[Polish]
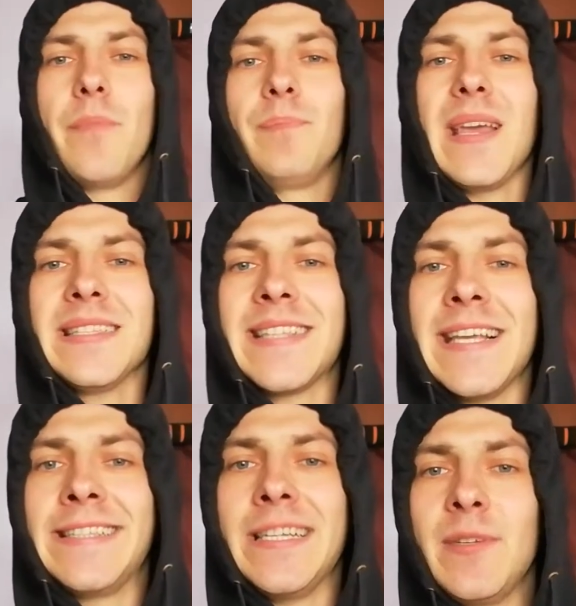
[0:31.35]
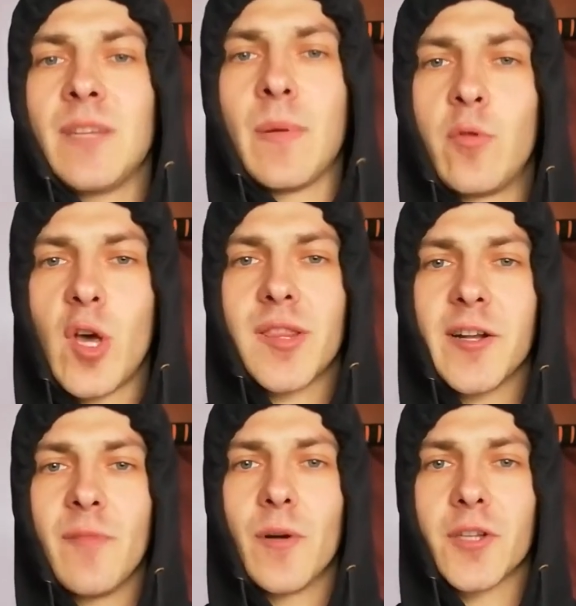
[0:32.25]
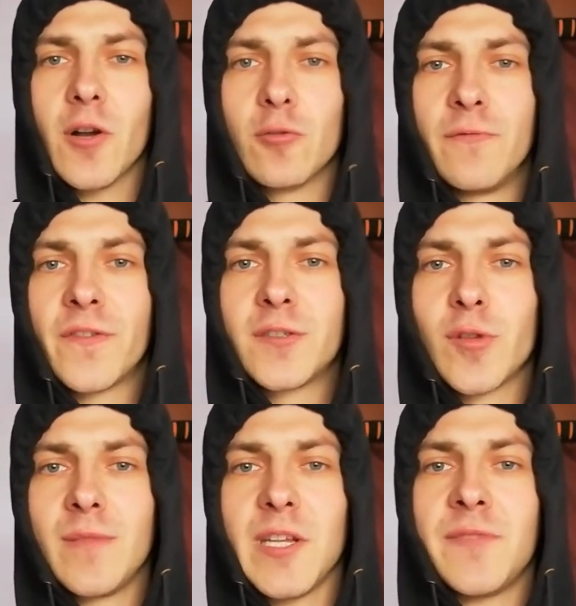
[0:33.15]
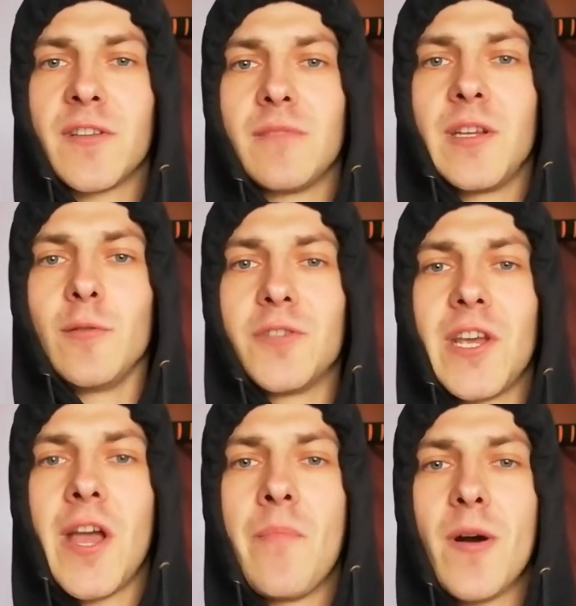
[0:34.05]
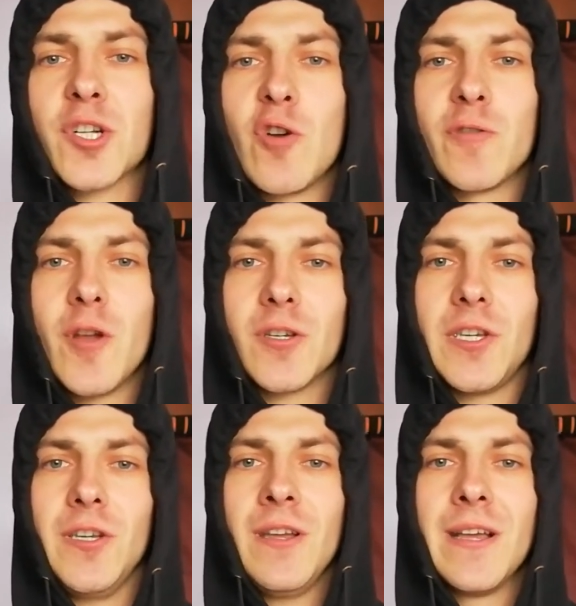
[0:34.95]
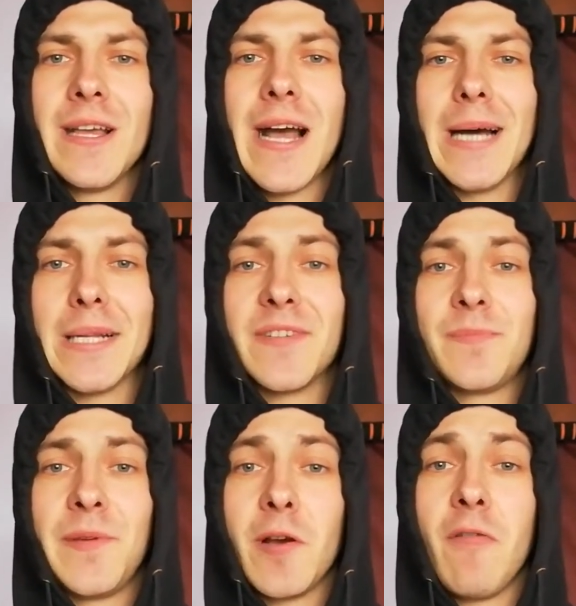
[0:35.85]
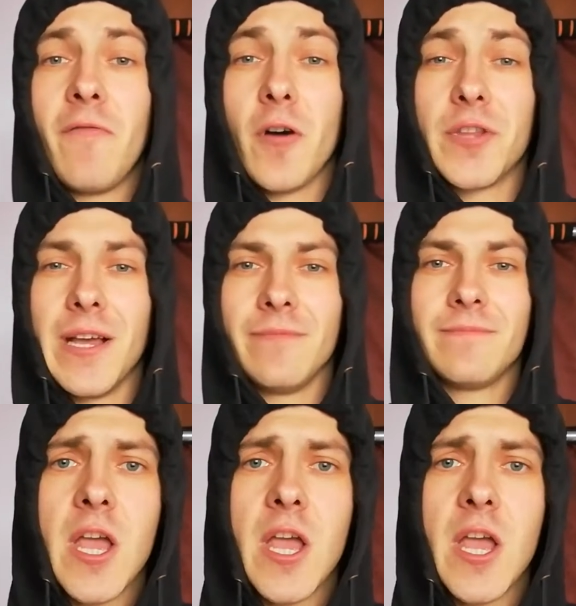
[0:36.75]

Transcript: Między innymi do popularnego potoku, w którym nieświadomi ludzie moczą nogi a nawet piją wodę,